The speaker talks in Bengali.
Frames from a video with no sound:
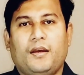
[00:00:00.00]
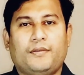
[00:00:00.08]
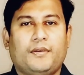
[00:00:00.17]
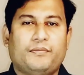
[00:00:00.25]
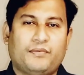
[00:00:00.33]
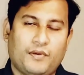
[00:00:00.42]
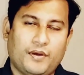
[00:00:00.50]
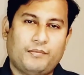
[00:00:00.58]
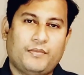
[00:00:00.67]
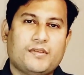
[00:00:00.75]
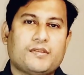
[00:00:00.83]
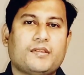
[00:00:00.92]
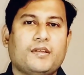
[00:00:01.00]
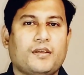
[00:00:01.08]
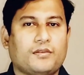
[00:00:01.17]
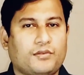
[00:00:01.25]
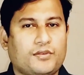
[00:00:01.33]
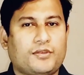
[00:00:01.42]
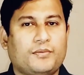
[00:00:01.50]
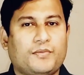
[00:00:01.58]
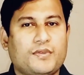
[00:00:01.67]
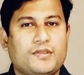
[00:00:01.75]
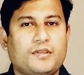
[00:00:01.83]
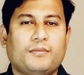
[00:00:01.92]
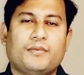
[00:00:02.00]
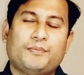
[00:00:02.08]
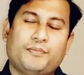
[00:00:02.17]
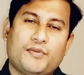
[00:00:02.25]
আপনি ফরেন মিনিস্ট্রি এডুকেশন মিনিস্ট্রি এবং